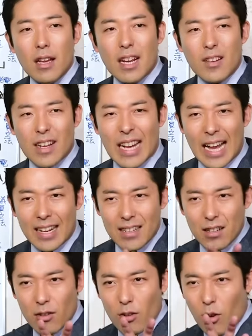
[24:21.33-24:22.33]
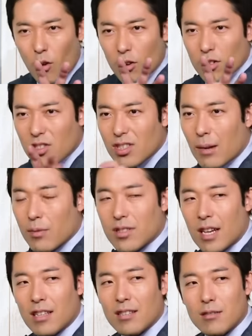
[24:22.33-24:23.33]
彼は官僚の心すらも
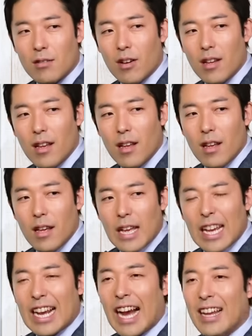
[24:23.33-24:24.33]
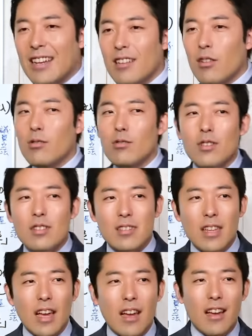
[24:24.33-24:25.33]
掴んだんですよ官僚のです
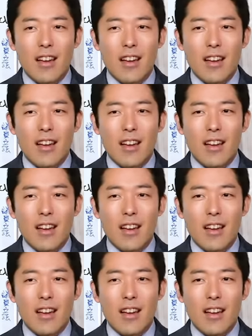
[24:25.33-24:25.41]
ね